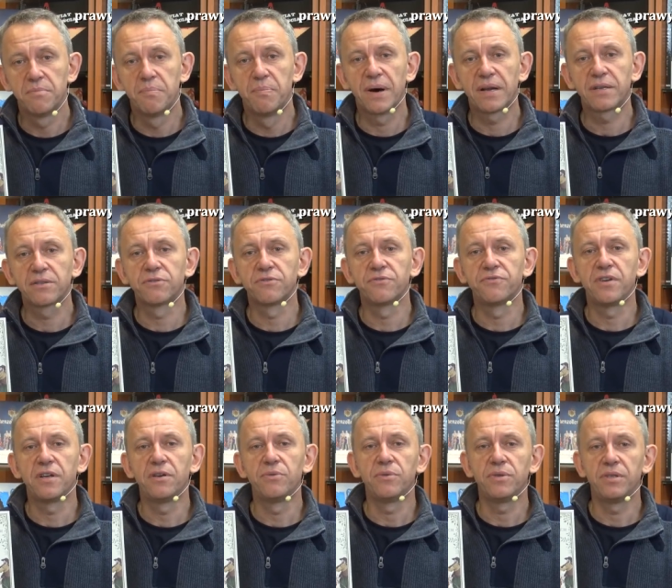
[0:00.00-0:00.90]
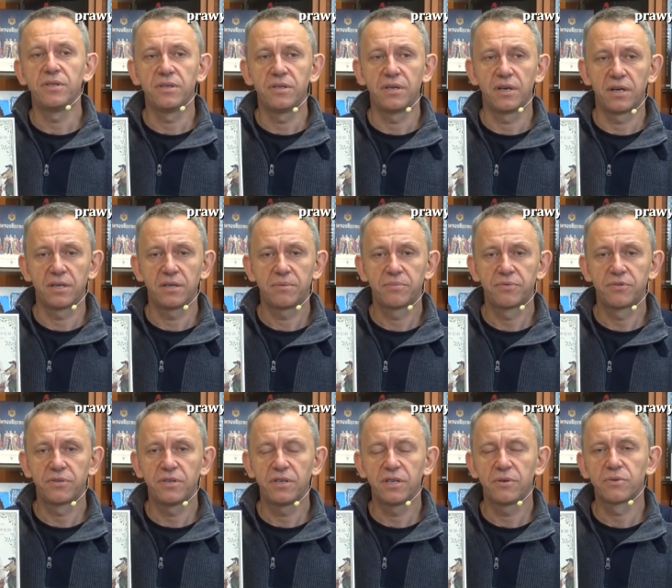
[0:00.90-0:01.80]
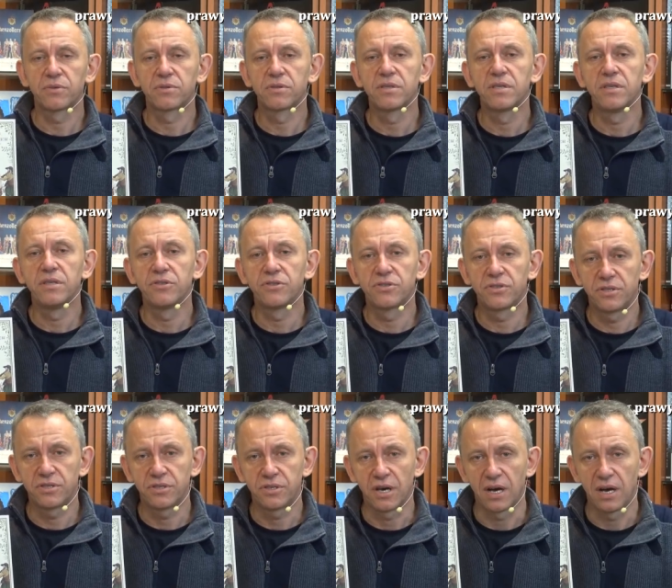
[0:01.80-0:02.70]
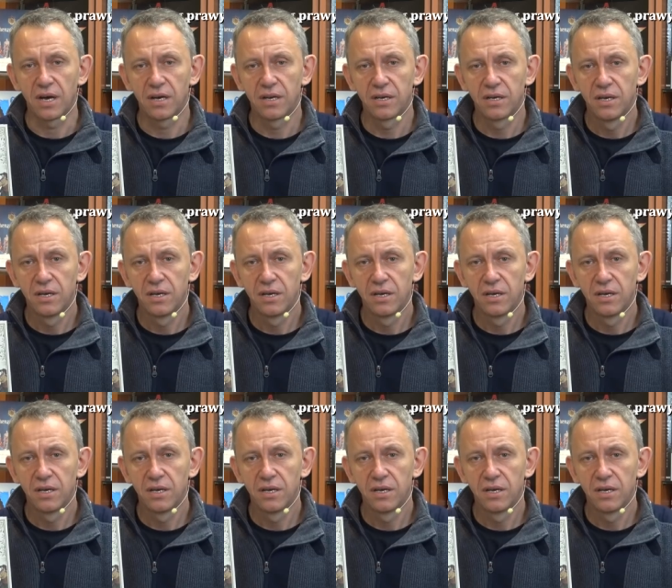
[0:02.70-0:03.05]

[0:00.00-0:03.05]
bardzo wielu Indian przyjęło styl życia